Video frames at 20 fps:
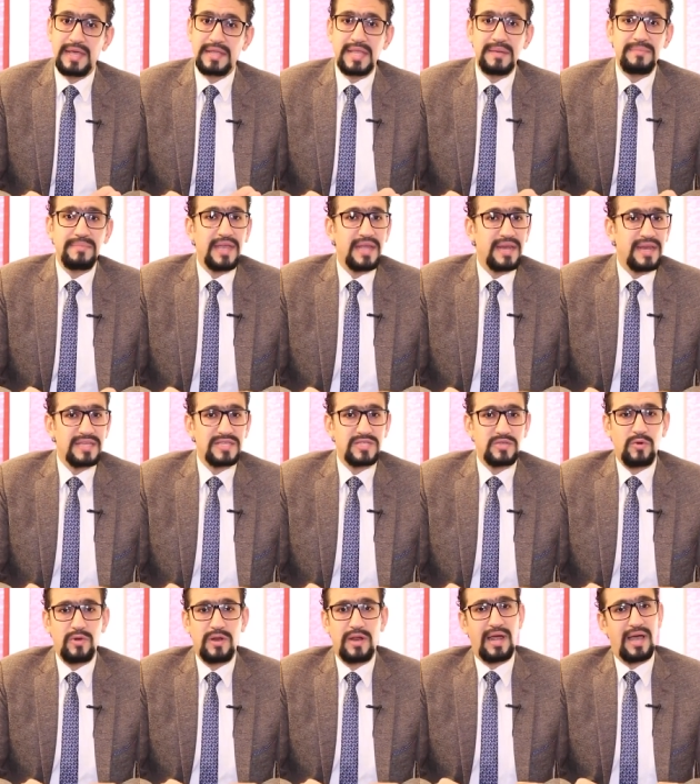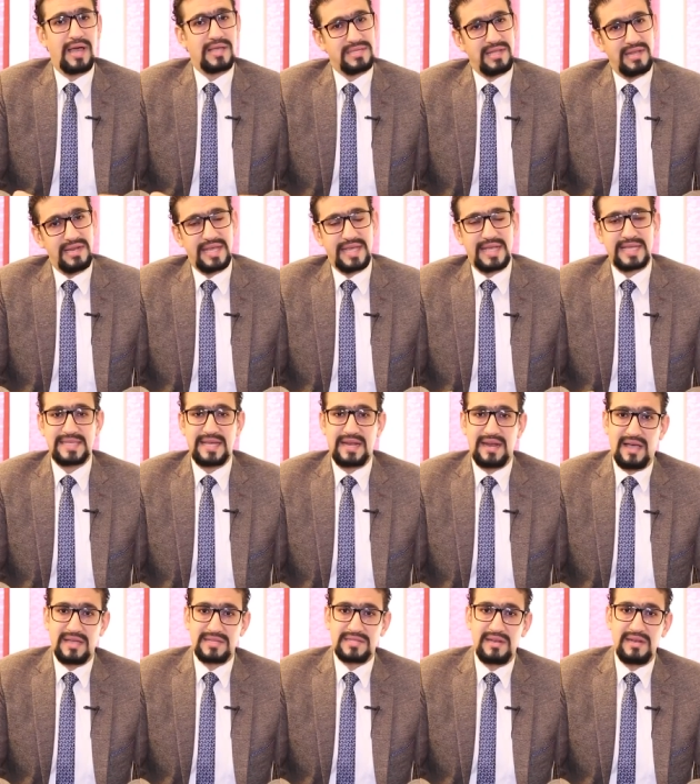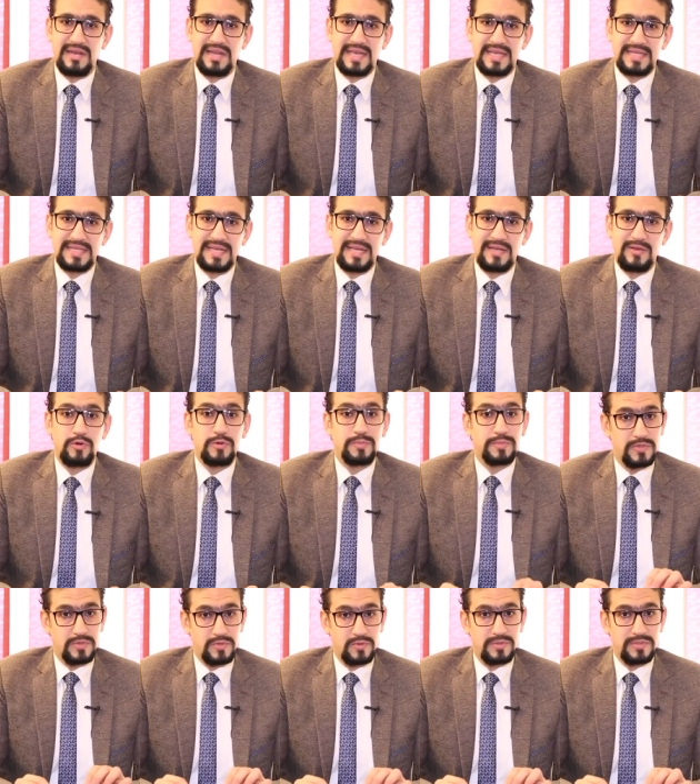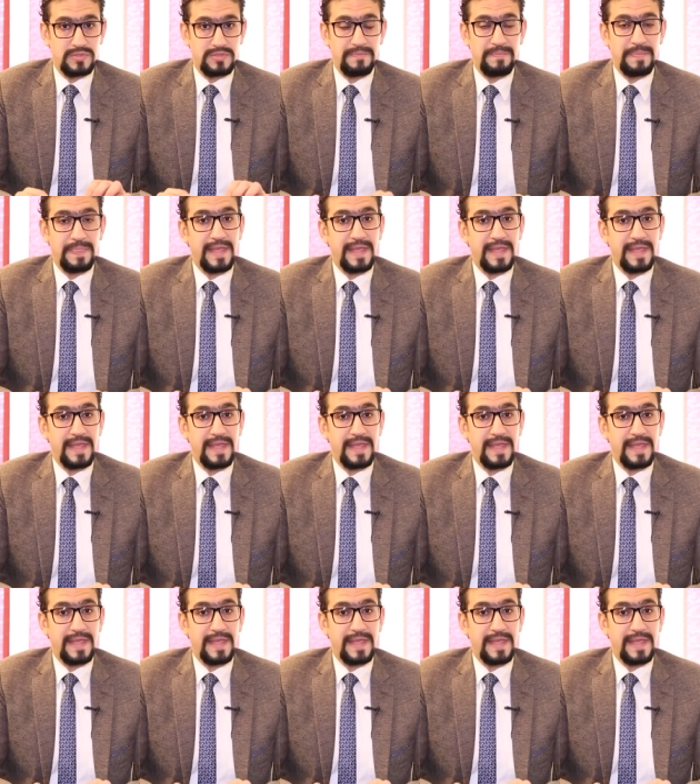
تبدا الناس تقول انا حصل لي كذا انا حصل لي كذا وبتسكت